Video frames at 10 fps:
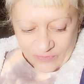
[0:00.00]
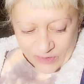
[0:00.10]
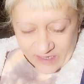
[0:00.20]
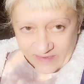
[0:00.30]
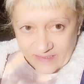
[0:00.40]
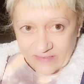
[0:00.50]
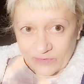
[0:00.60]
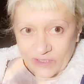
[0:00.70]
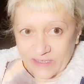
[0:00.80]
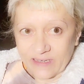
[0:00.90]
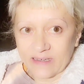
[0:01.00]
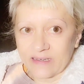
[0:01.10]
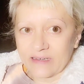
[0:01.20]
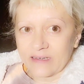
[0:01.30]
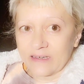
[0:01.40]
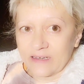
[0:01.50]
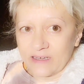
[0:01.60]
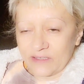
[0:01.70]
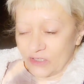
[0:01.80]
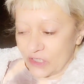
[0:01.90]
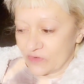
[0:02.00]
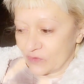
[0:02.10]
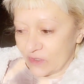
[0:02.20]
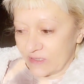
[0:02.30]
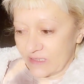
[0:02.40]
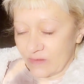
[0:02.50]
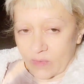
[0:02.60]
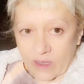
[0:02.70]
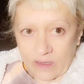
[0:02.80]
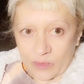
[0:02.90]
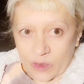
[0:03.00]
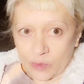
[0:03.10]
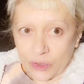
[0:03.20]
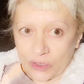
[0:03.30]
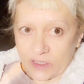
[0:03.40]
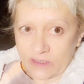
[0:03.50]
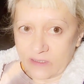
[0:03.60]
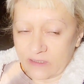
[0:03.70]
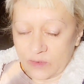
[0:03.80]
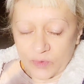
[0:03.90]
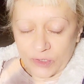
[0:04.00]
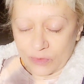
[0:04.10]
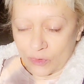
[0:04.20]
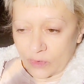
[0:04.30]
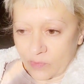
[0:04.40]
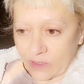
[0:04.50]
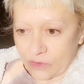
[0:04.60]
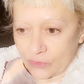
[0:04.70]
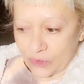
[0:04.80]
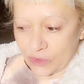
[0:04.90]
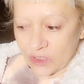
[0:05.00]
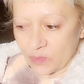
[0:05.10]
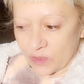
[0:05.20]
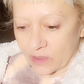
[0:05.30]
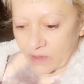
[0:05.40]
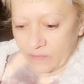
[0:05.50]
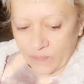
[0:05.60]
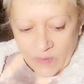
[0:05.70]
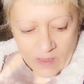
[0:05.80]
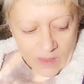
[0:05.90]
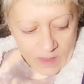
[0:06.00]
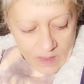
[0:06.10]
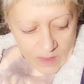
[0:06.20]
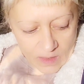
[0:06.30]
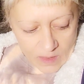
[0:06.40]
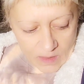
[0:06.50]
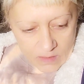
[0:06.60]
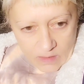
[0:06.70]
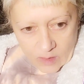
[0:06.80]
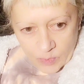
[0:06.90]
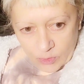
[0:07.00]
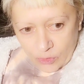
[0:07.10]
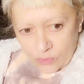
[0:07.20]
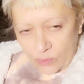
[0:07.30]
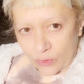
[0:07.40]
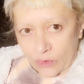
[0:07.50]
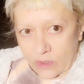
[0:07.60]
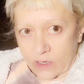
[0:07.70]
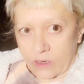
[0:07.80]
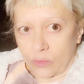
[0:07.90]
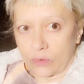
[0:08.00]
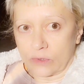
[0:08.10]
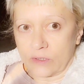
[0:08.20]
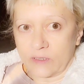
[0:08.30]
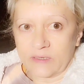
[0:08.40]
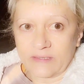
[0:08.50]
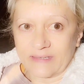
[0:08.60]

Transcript: дворике. Сегодня ничего не снимала, потому что третий день почему-то болит очень спина. А, по дому много работы.